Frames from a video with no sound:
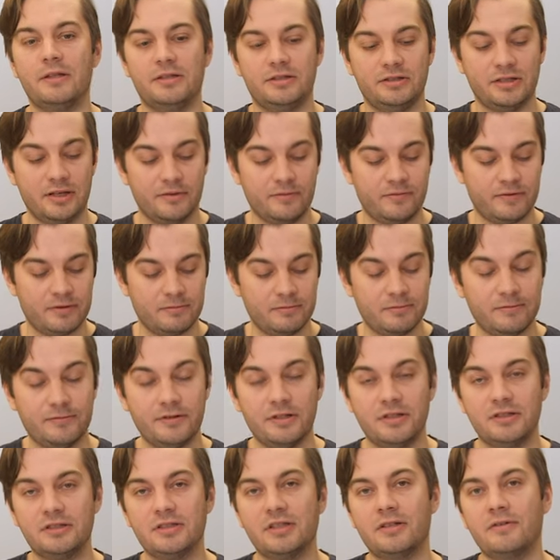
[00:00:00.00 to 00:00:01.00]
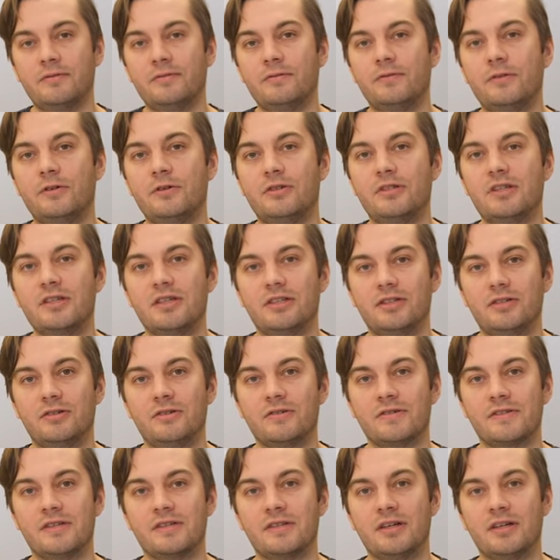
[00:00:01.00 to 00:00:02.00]
Dam Wam chwilę na wykonanie
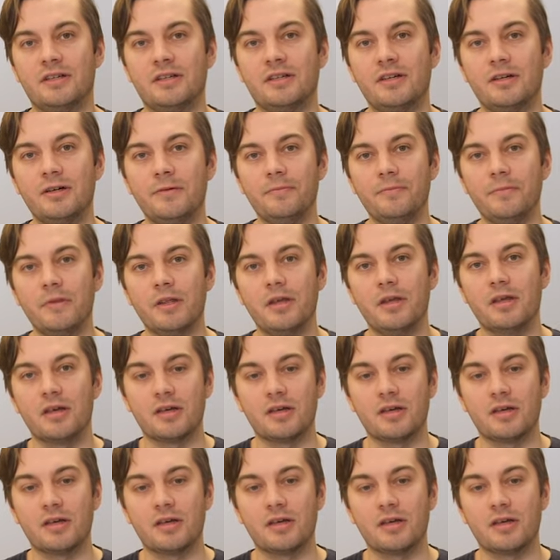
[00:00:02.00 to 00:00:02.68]
tego zadania.